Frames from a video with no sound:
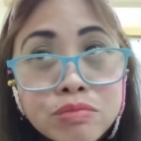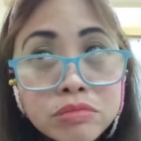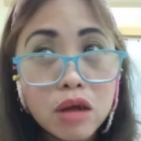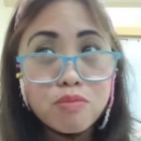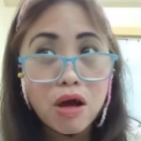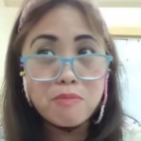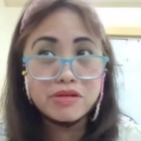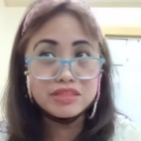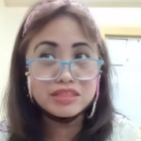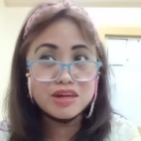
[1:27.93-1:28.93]

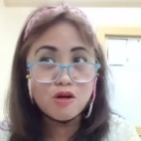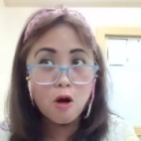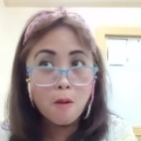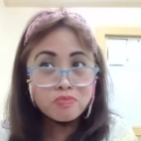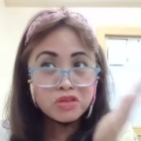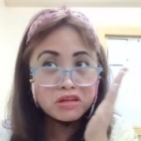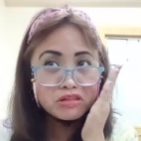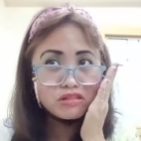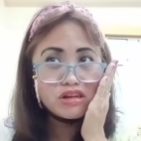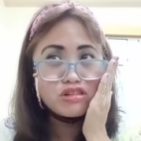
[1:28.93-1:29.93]
Nagpaparinig ako
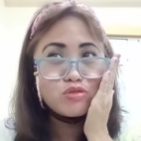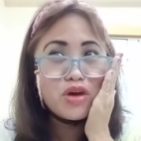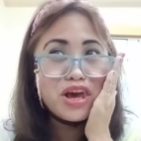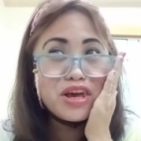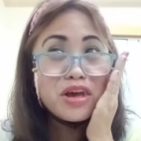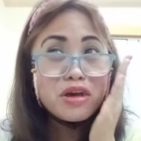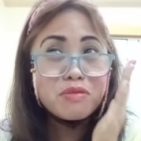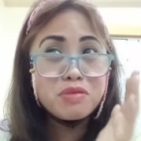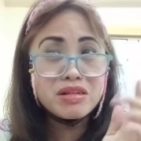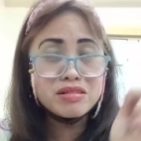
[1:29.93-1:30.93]
sa Sway
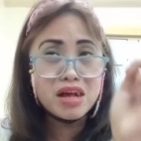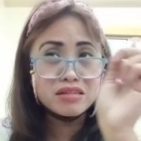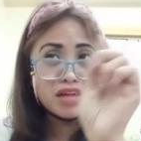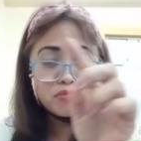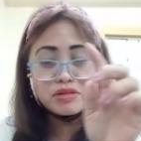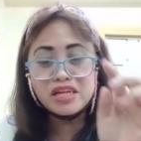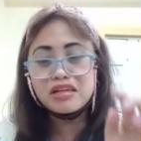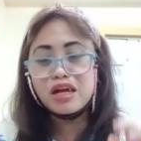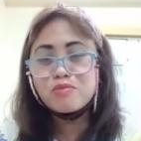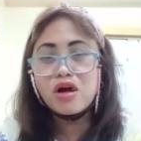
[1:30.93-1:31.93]
Pizza. Saan
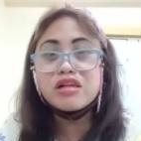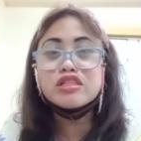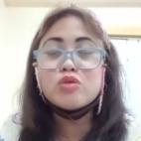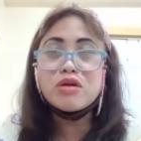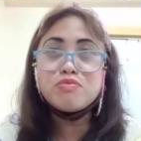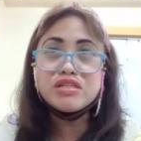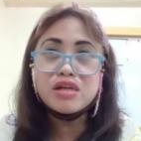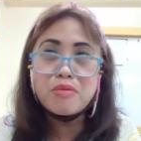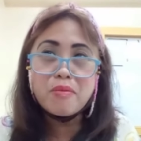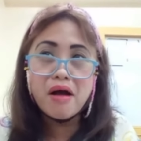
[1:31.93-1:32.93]
matatagpuan ang Sway
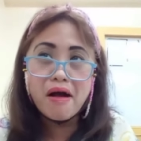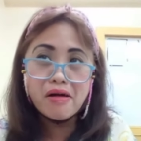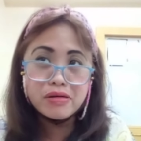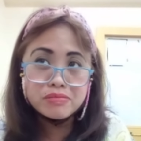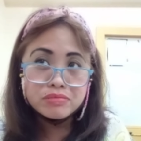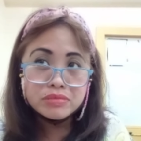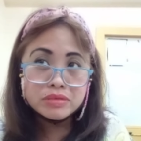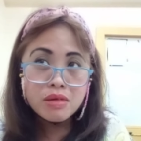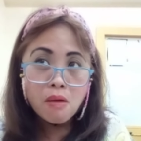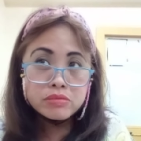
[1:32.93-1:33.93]
Pizza, mama? Santa
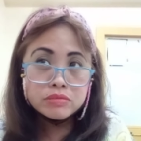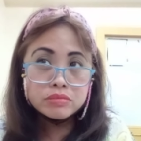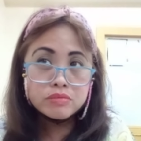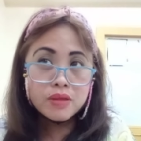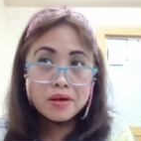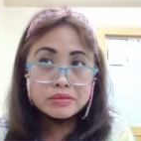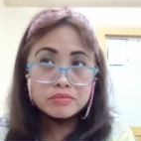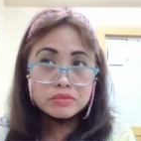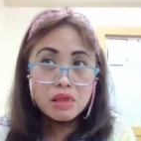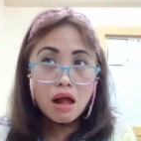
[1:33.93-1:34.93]
Maria das
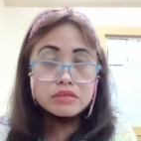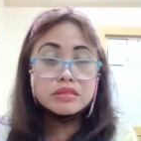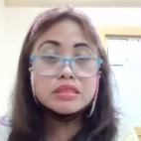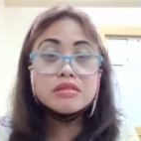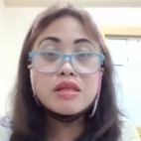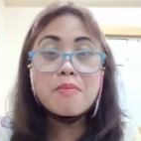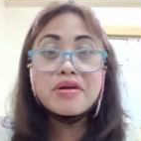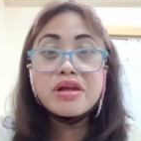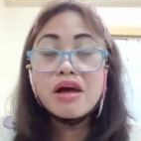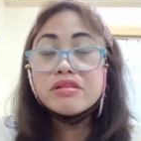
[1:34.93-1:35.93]
Mariña. Santa
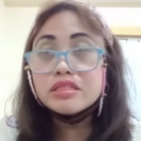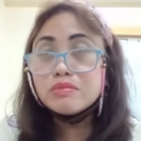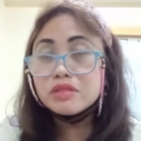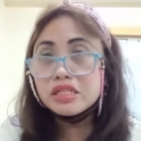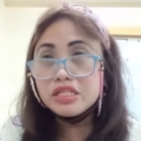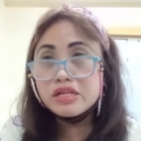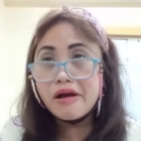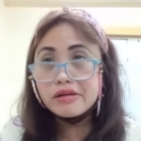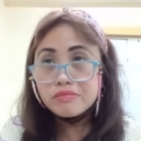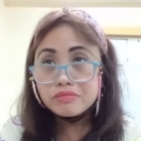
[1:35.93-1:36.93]
Maria das Mariña?
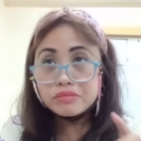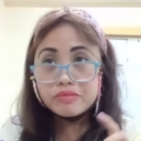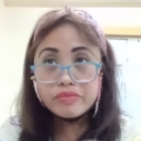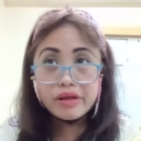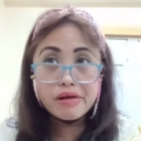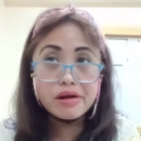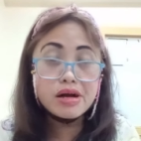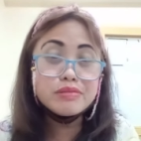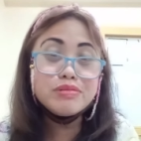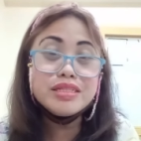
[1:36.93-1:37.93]
Cavite.
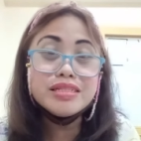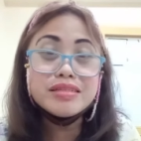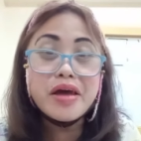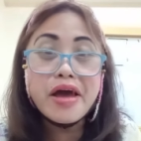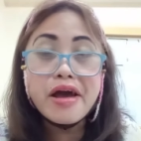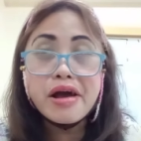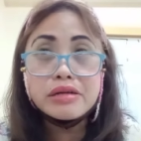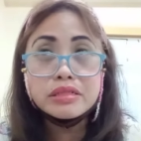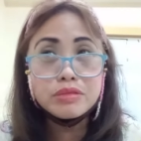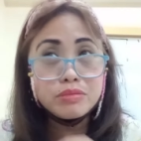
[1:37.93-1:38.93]
Cavite.
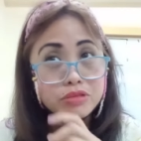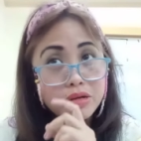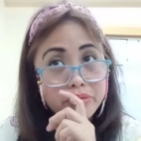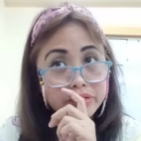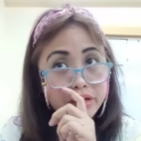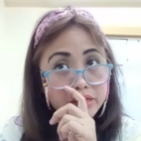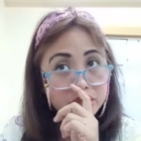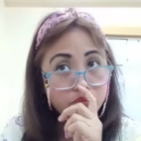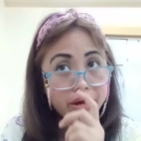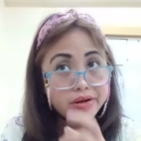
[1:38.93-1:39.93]
Sabi mo naman kay
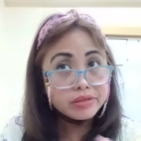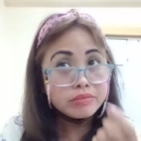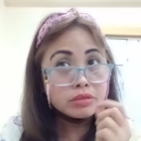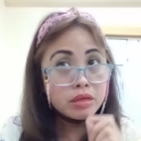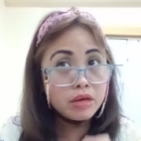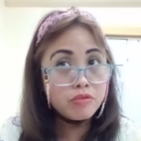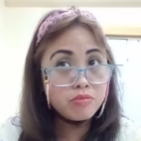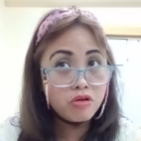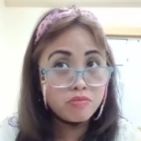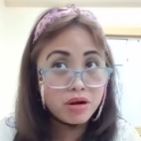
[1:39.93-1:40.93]
Sway,
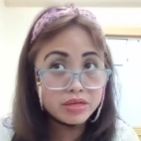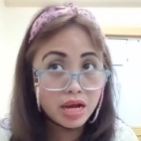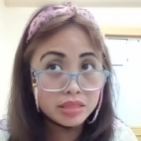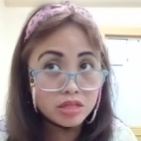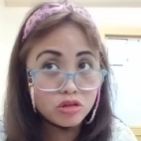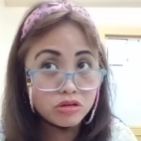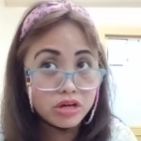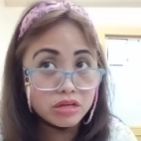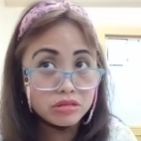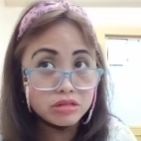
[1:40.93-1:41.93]
imumukbang natin
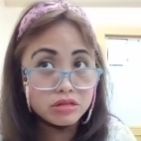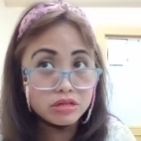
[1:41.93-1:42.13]
together